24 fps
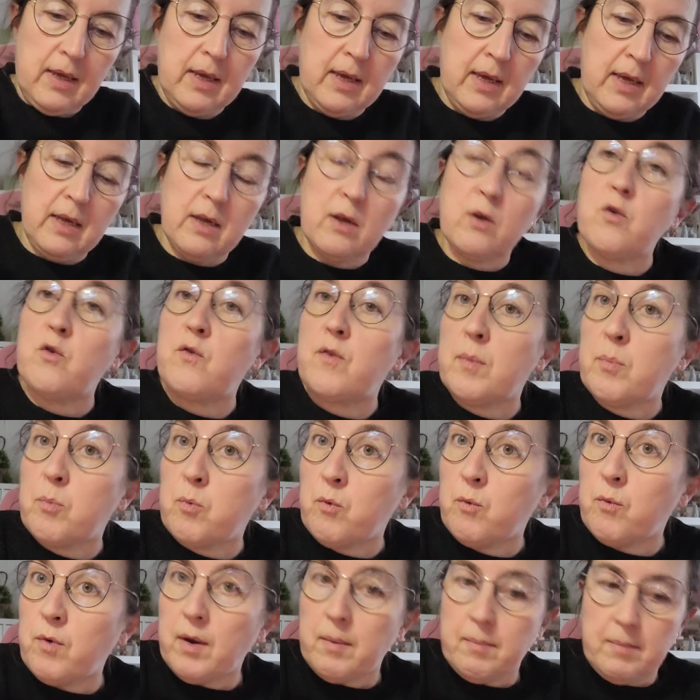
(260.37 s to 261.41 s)
et je vais
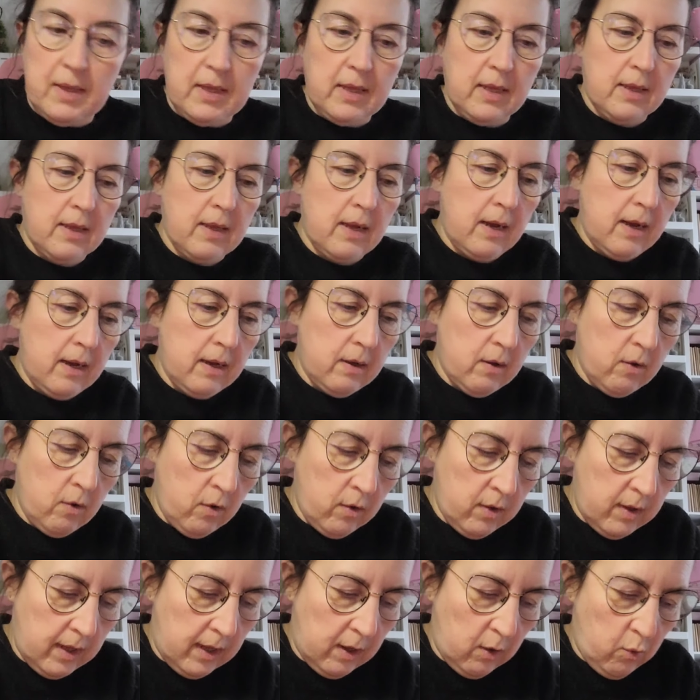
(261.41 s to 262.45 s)
pouvoir mettre ça
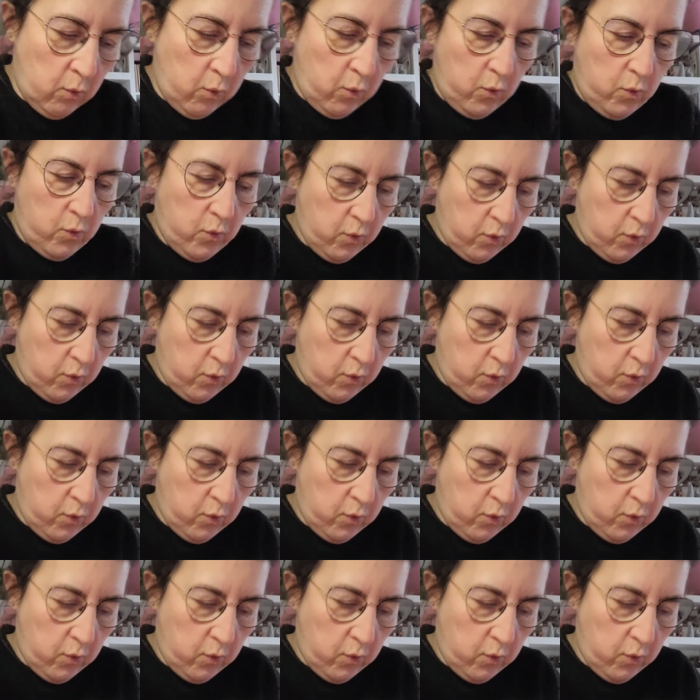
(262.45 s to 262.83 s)
en déco.